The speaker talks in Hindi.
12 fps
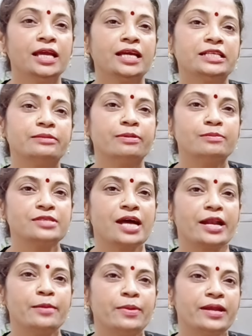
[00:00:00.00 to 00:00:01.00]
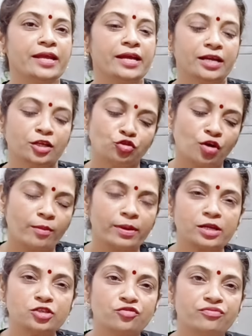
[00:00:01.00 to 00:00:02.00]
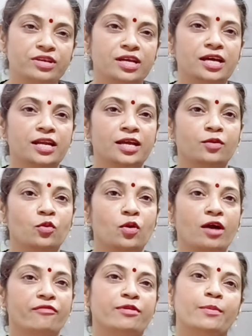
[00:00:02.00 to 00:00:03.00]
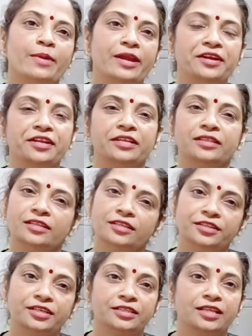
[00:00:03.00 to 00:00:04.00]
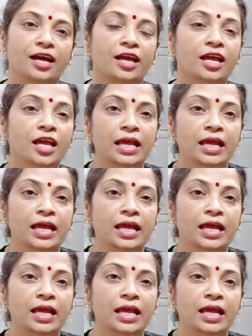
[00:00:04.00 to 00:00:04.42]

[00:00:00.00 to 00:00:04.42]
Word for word: कि जब हम साड़ी पहनेंगे ना तो हमारा जो फिगर है वो काफ़ी मेंटेन दिखता है